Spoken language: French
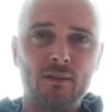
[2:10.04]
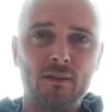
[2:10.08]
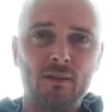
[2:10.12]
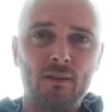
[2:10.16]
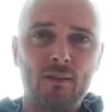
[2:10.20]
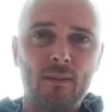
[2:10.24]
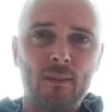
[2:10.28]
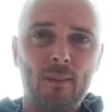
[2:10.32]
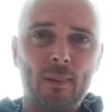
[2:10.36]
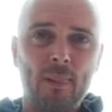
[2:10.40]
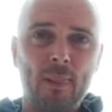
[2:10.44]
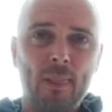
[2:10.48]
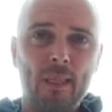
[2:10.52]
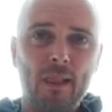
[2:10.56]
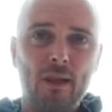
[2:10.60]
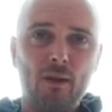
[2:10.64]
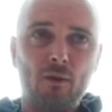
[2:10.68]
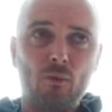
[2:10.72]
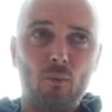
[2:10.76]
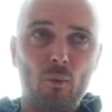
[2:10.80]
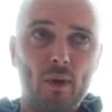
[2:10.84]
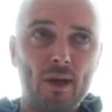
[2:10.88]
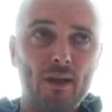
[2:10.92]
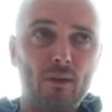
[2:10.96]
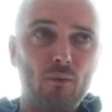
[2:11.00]
de pêche
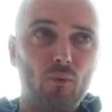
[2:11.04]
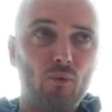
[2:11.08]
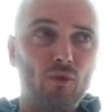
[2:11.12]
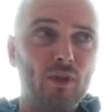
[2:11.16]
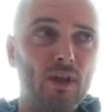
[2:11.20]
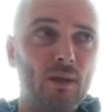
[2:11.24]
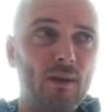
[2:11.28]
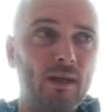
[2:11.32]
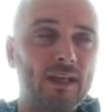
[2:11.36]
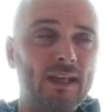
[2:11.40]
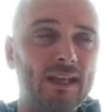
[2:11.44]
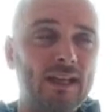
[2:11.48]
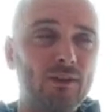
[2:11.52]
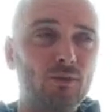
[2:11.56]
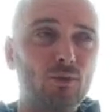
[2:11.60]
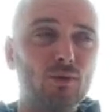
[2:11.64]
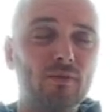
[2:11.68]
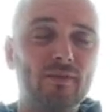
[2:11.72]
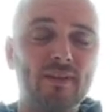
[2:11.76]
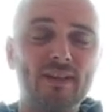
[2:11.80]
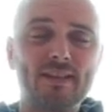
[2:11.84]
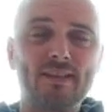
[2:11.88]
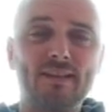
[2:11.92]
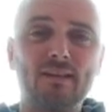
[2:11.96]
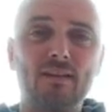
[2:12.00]
Ouais, on a
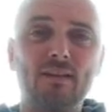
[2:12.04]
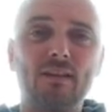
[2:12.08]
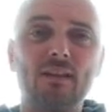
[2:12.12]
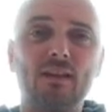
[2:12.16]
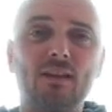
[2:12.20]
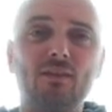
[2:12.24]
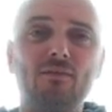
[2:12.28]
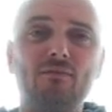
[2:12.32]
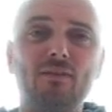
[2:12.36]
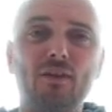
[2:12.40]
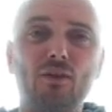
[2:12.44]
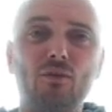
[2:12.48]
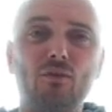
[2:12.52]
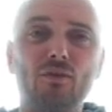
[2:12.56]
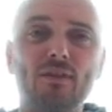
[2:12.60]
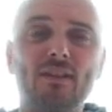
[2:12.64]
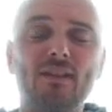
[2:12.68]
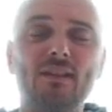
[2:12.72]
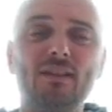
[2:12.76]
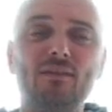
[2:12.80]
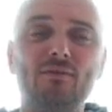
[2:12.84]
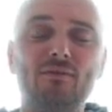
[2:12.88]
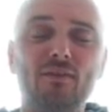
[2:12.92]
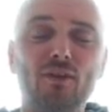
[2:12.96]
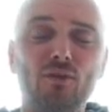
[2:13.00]
85
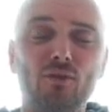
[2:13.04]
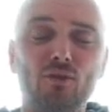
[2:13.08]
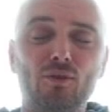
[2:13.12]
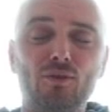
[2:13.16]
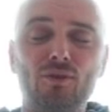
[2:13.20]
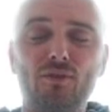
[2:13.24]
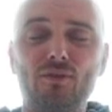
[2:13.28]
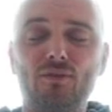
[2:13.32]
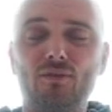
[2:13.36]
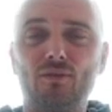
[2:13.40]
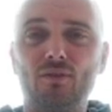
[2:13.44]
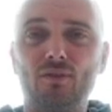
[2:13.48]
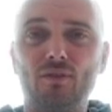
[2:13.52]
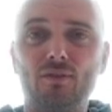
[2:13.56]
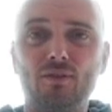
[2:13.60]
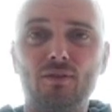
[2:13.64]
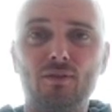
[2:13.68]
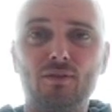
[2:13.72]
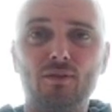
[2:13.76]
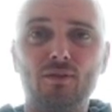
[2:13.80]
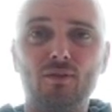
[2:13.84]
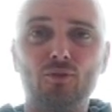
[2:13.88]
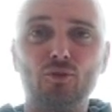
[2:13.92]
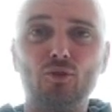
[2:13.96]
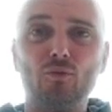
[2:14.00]
références différentes
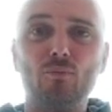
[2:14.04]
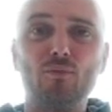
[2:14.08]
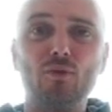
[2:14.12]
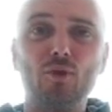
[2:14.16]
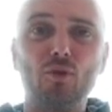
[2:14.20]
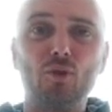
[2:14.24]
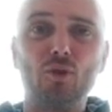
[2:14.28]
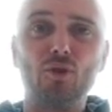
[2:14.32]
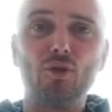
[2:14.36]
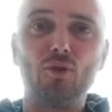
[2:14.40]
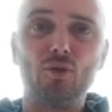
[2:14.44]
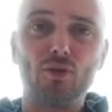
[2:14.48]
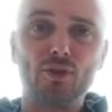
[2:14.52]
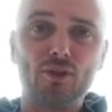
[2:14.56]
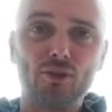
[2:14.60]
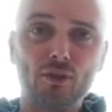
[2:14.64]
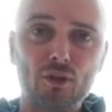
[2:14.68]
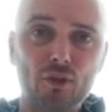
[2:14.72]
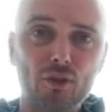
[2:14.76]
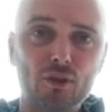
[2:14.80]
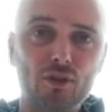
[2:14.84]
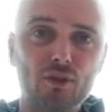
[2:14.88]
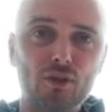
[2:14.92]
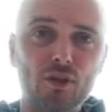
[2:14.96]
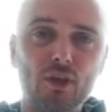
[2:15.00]
de blancs en
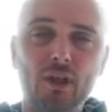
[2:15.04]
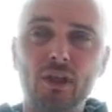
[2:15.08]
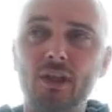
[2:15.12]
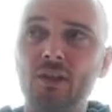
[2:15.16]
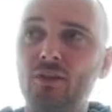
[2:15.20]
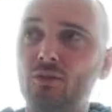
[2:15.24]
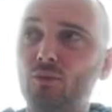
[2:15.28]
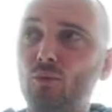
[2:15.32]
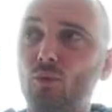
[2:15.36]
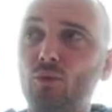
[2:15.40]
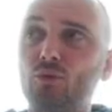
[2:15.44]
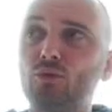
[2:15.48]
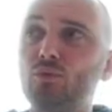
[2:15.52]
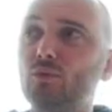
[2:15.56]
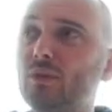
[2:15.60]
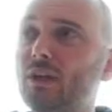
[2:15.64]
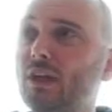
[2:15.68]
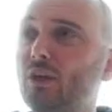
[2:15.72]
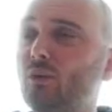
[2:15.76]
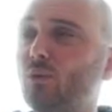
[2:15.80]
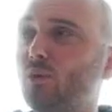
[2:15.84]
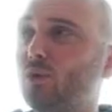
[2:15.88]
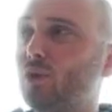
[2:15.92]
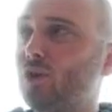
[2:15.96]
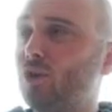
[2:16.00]
stock, donc toutes
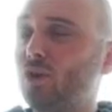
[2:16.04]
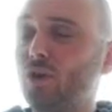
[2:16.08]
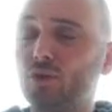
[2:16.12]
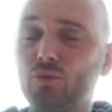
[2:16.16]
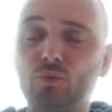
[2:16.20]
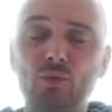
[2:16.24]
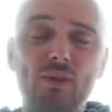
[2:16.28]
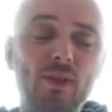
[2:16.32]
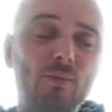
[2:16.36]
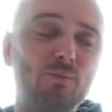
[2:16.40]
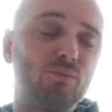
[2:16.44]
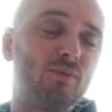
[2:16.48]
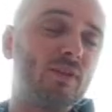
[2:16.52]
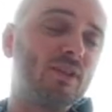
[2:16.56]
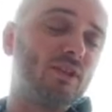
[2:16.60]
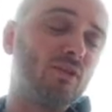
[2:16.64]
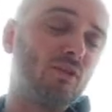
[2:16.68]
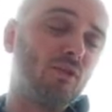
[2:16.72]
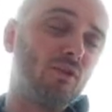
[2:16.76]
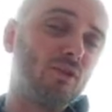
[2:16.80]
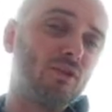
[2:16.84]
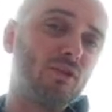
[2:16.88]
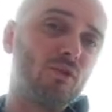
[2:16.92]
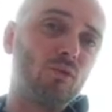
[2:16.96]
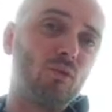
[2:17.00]
les longueurs, toutes les
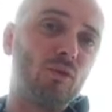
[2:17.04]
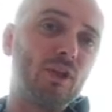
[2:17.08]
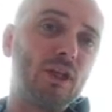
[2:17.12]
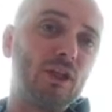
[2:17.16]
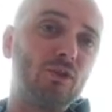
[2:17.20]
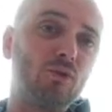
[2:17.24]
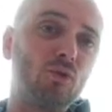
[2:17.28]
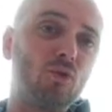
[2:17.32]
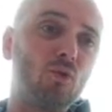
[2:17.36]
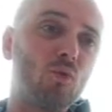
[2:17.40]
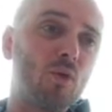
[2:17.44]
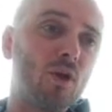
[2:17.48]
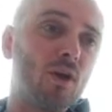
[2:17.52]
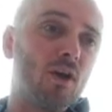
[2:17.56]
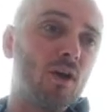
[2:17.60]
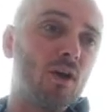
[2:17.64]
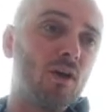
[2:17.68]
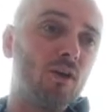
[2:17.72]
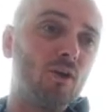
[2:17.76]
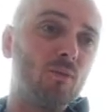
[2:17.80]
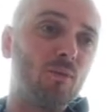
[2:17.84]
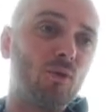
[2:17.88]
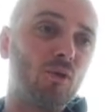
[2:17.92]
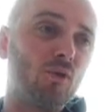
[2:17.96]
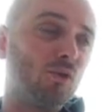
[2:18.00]
puissances, on a de quoi
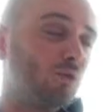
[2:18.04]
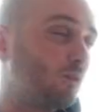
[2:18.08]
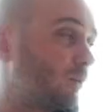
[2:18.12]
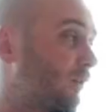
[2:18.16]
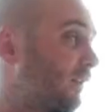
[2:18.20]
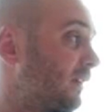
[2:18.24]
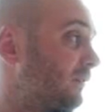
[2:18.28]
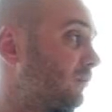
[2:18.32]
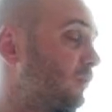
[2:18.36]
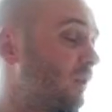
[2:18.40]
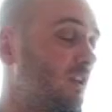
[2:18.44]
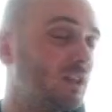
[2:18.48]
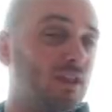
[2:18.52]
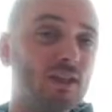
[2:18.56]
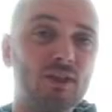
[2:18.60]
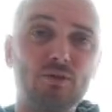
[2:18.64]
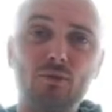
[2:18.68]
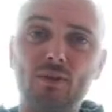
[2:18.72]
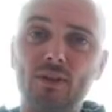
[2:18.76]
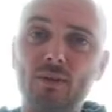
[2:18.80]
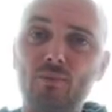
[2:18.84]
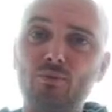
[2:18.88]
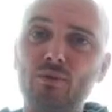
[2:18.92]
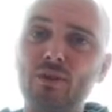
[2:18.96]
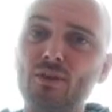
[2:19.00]
euh, prendre une avoinée
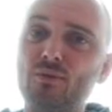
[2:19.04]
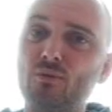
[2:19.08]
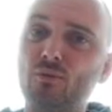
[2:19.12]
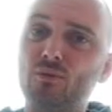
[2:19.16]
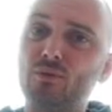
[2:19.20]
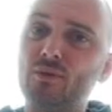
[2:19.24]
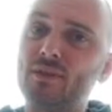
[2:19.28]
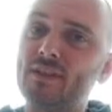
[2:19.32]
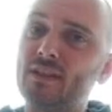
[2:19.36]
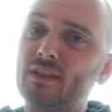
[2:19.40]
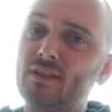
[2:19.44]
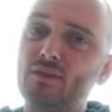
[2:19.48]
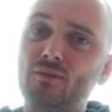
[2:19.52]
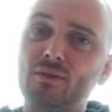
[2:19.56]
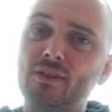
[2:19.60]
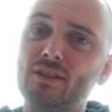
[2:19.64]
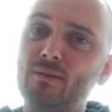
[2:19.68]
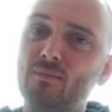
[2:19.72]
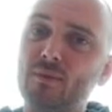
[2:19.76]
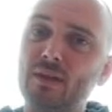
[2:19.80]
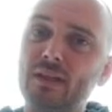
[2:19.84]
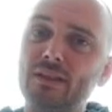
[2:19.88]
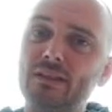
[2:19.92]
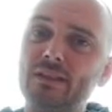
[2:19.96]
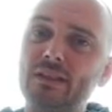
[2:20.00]
sur des poissons de 5
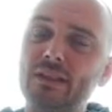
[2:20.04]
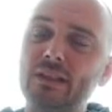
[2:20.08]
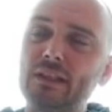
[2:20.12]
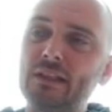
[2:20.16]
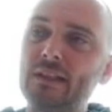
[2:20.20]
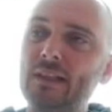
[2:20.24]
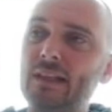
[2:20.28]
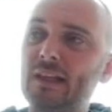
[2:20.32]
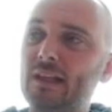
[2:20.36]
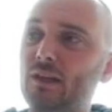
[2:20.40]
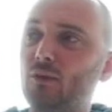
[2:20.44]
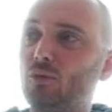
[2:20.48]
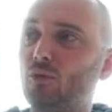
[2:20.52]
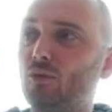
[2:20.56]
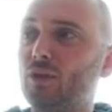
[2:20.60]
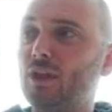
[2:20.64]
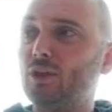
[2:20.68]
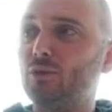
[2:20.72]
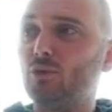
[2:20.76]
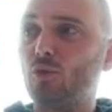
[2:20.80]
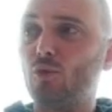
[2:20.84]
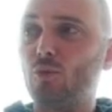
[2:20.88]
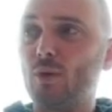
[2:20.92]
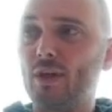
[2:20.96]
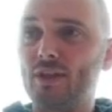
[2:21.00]
cm et on a
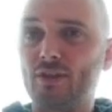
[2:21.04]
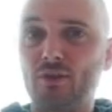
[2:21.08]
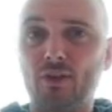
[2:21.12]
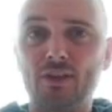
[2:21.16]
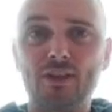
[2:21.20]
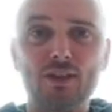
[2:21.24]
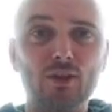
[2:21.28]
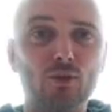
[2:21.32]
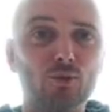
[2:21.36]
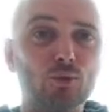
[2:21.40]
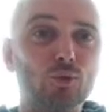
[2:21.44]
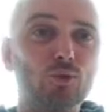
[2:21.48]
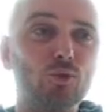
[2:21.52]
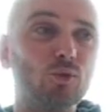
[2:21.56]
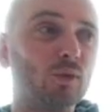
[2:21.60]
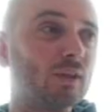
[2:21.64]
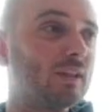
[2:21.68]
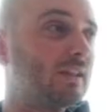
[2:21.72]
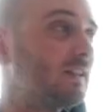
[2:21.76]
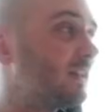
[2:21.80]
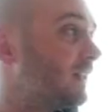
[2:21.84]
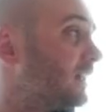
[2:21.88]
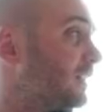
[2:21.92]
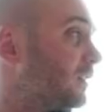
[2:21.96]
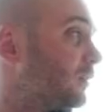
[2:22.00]
de quoi sortir
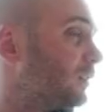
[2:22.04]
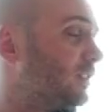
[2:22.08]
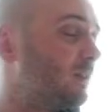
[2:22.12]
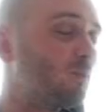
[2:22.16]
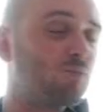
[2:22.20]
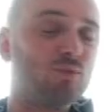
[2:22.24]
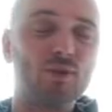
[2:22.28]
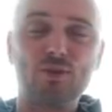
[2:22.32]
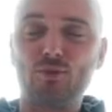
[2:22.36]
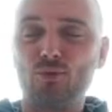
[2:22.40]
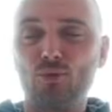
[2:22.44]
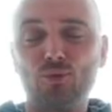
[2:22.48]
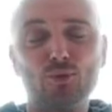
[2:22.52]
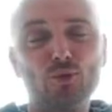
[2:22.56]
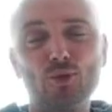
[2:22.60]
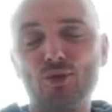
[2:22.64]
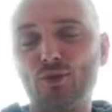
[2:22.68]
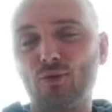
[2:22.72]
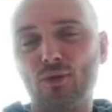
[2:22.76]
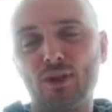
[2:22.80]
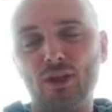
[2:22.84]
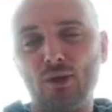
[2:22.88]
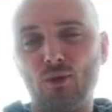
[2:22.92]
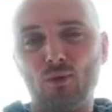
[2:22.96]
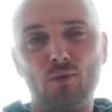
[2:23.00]
d'autorité euh, des poissons de
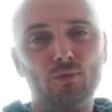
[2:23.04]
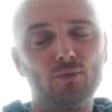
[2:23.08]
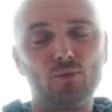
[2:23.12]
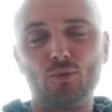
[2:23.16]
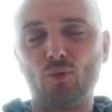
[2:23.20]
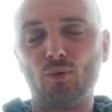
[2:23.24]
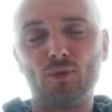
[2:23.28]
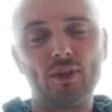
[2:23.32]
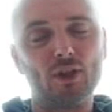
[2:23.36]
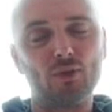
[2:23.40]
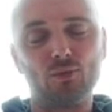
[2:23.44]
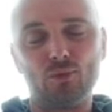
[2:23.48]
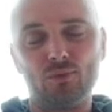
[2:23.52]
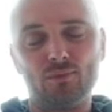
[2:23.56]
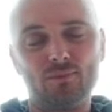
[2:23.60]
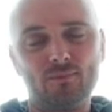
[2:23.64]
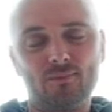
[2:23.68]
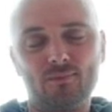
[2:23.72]
200 kg. Donc on a tout.